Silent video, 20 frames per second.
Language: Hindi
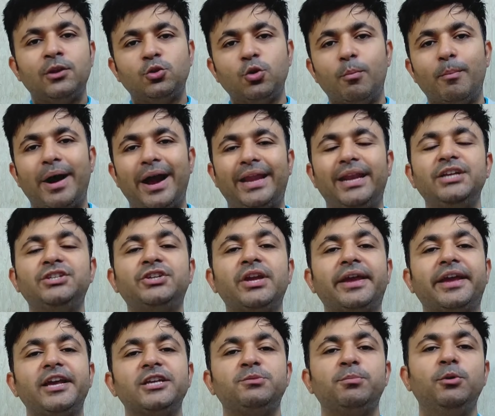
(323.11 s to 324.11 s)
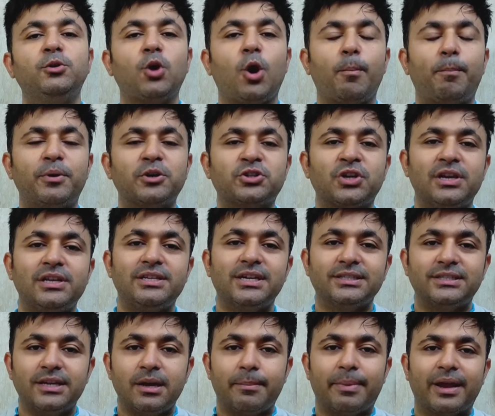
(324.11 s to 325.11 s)
तो माइलेज के केस में टॉप पर चली
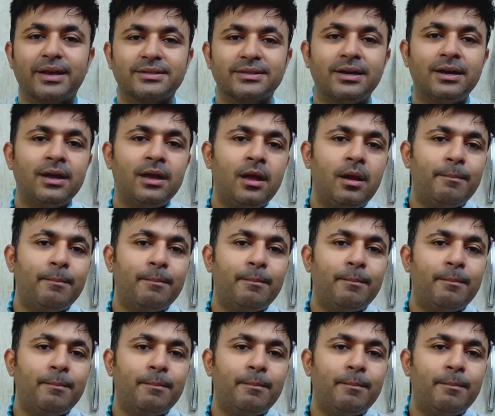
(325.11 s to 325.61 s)
जाती है ब्रेजा